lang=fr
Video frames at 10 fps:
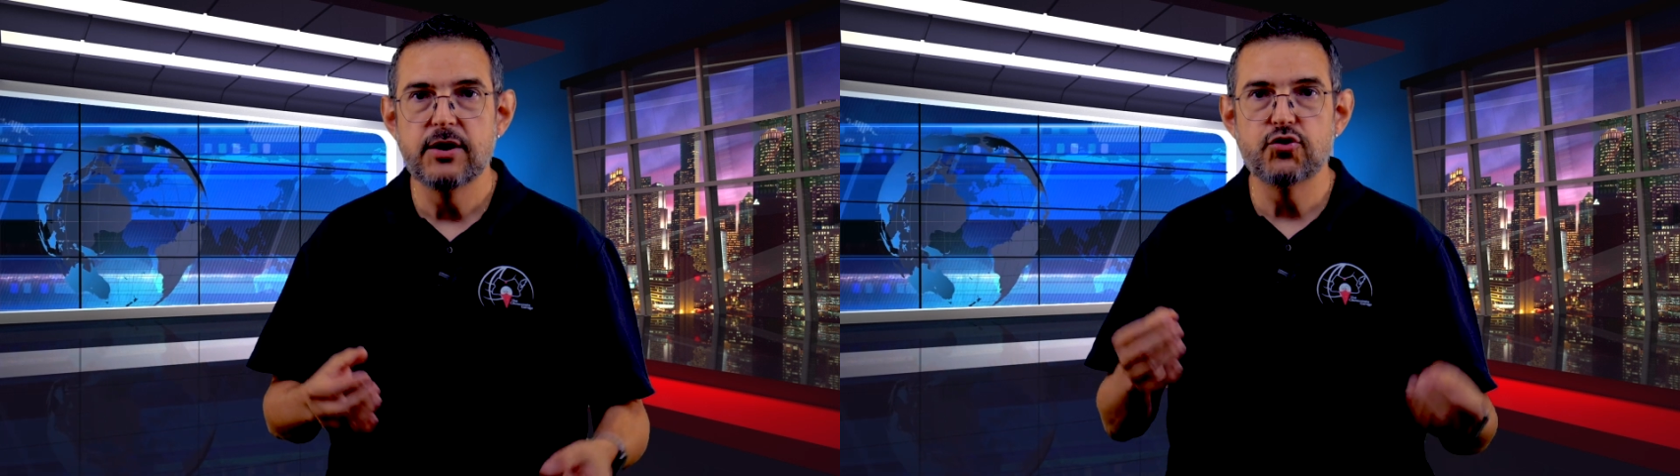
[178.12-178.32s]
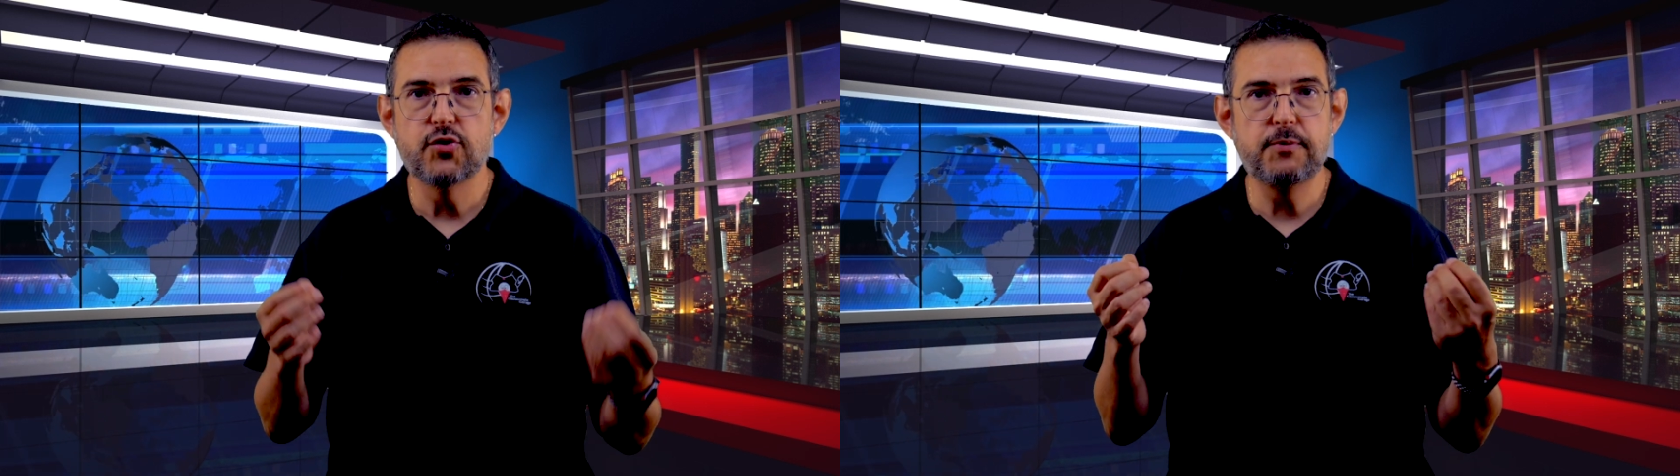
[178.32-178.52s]

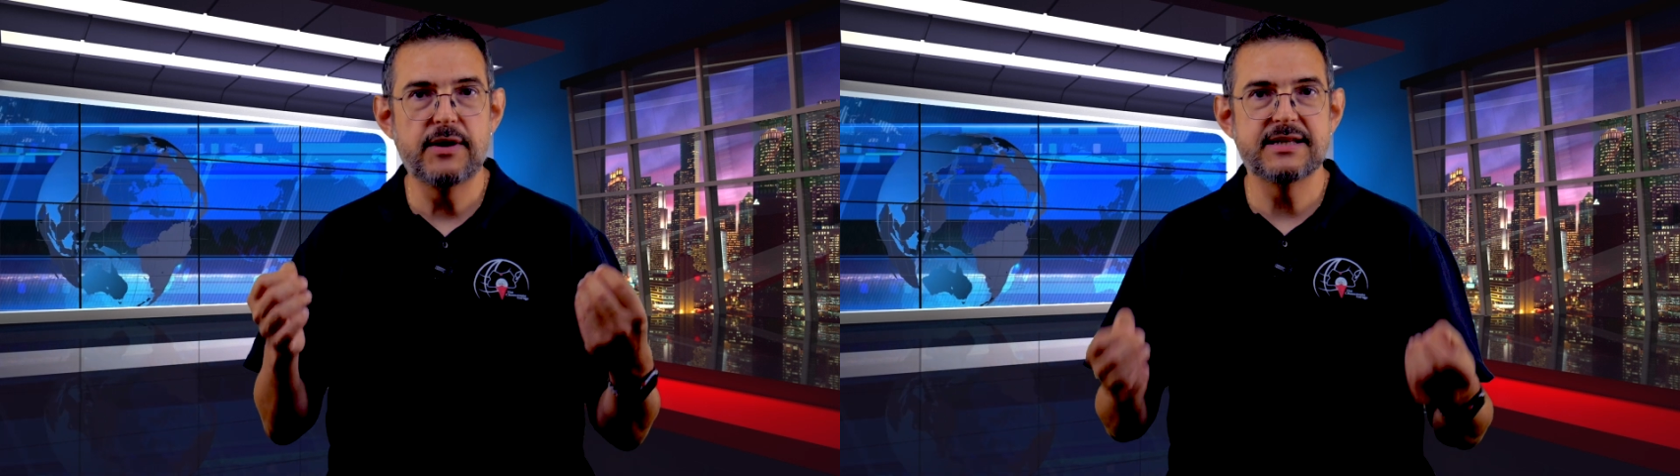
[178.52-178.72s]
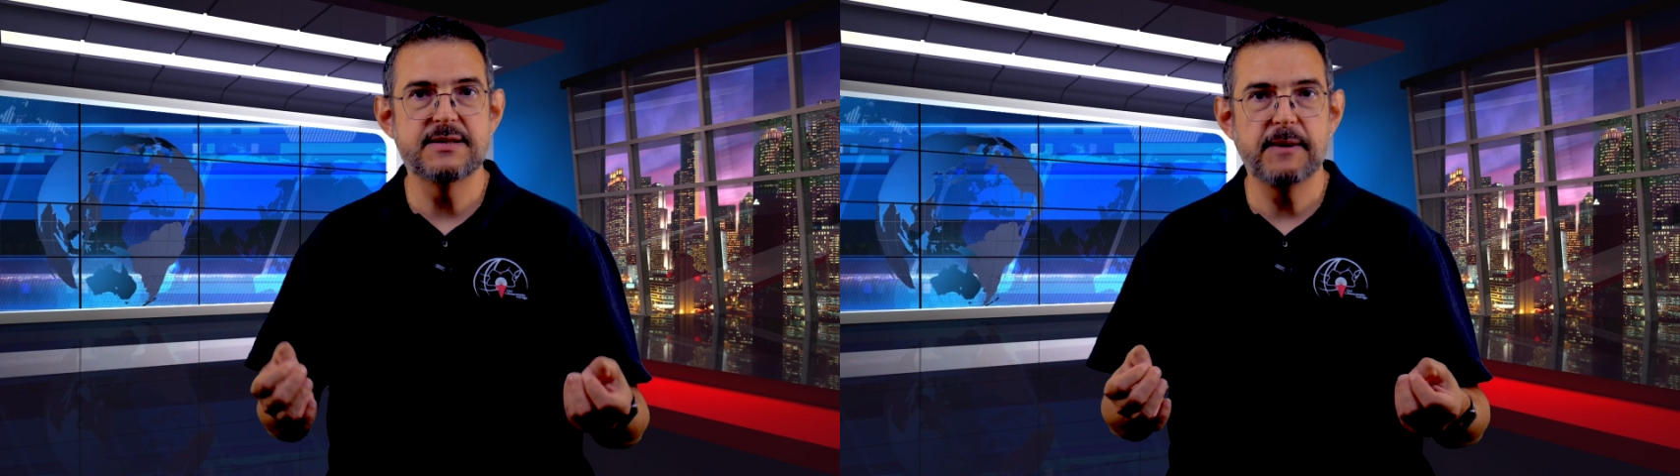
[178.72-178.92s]
Depuis
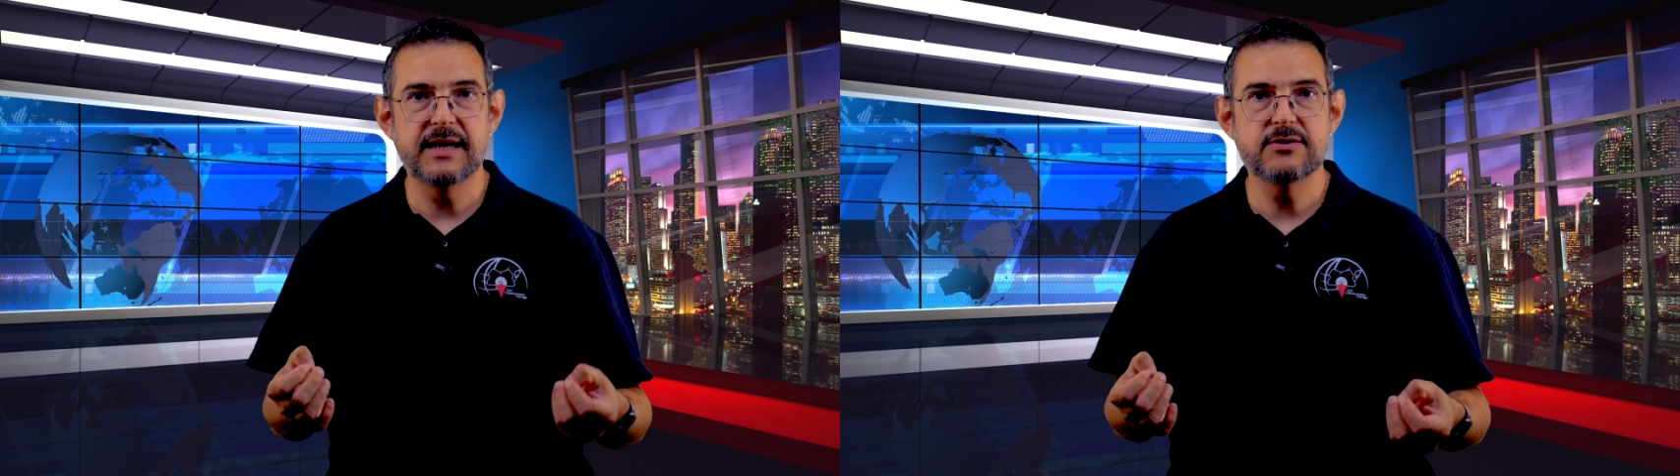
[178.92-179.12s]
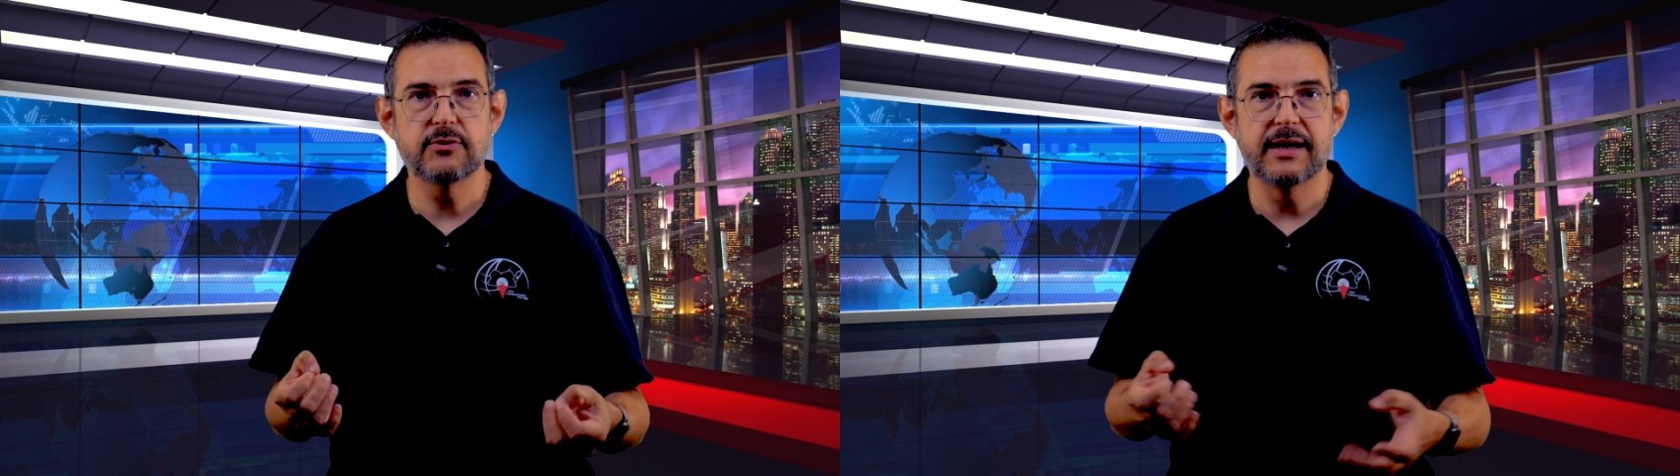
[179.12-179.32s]
la
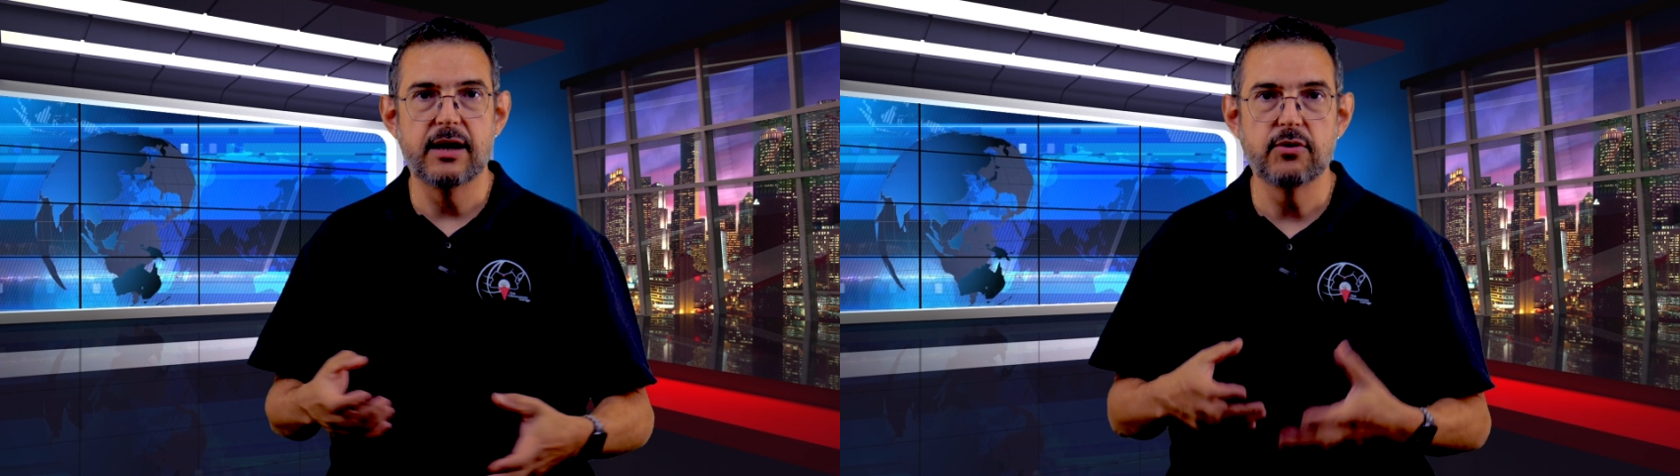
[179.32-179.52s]
disparition de la